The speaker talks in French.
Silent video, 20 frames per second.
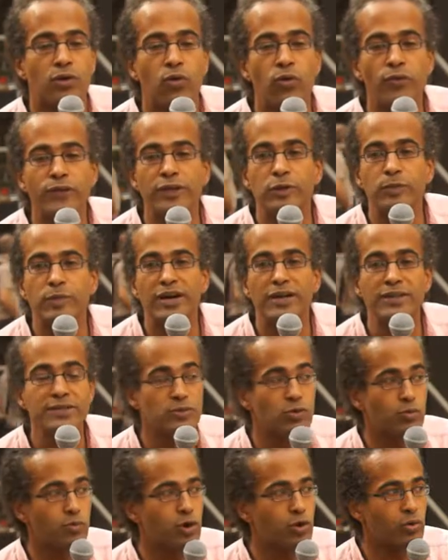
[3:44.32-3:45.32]
on débat,
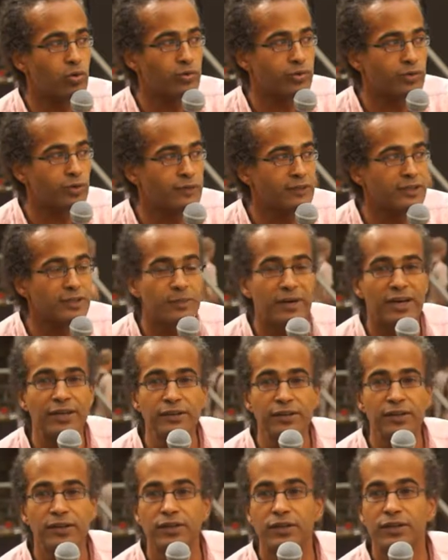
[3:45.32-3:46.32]
si on prend le temps de
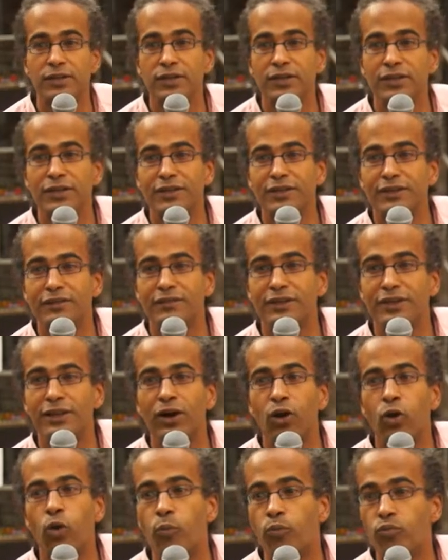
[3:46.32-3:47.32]
débattre,
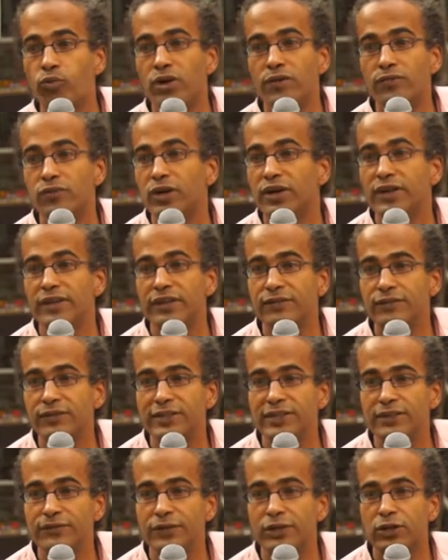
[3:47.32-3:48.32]
voilà, on peut avoir un avis
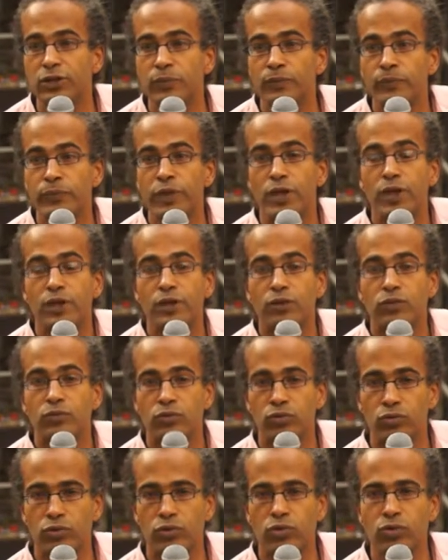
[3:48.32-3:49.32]
différent.
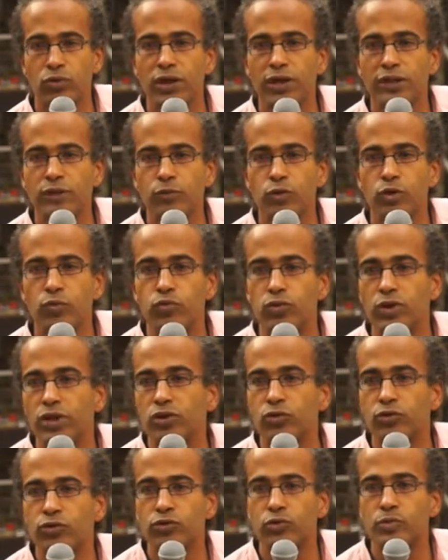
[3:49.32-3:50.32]
Donc concrètement pour la
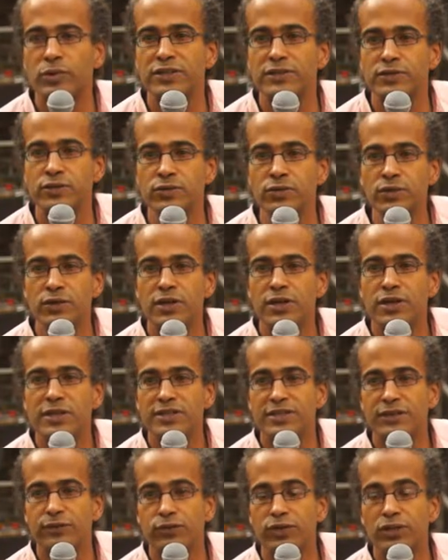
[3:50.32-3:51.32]
consommation,
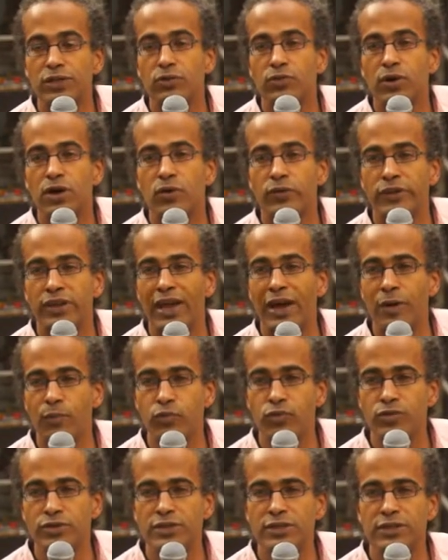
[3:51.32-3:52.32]
ça veut dire quoi On est un
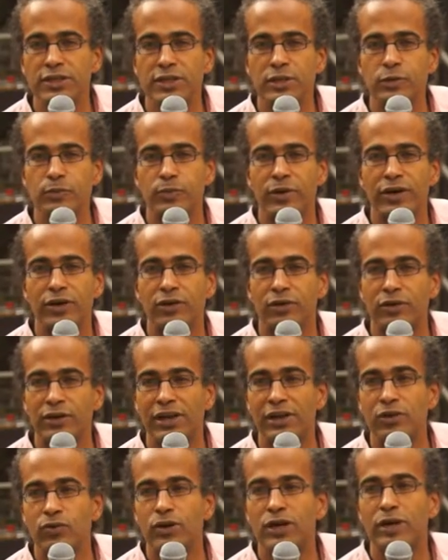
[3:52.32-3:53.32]
peu gêné par
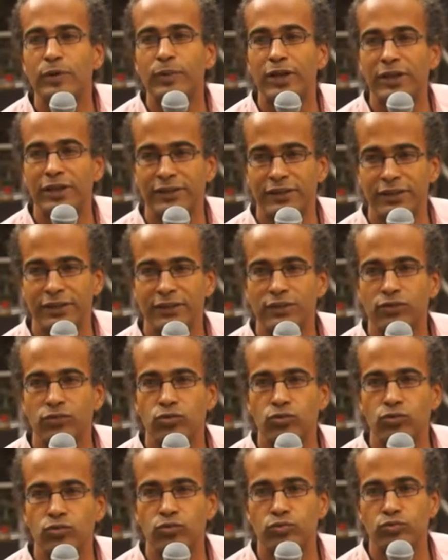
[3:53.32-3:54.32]
la loi, par
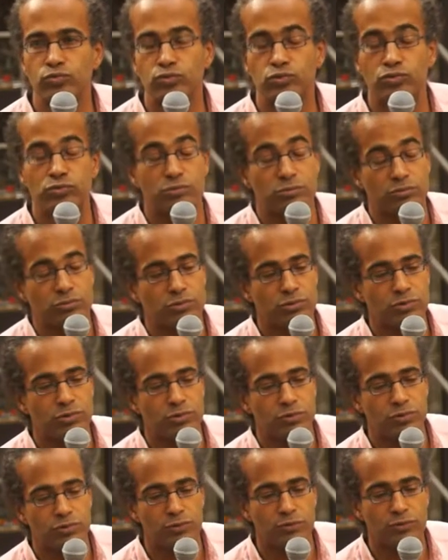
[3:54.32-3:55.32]
l'interdiction de,
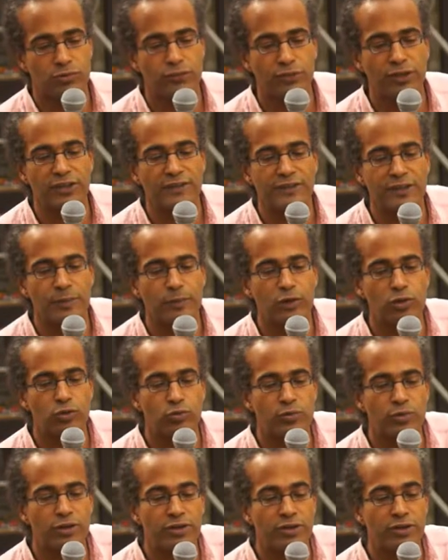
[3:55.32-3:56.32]
de, de, faire des appels au
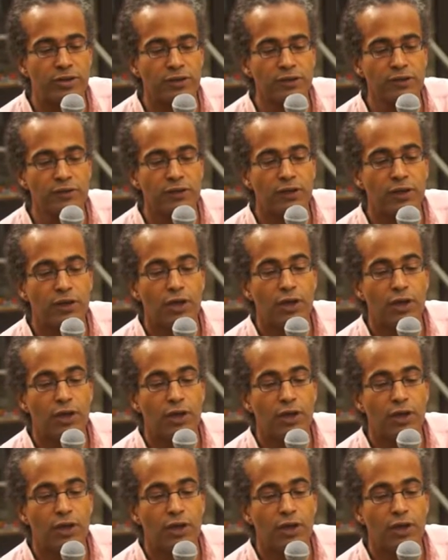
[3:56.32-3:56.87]
boycott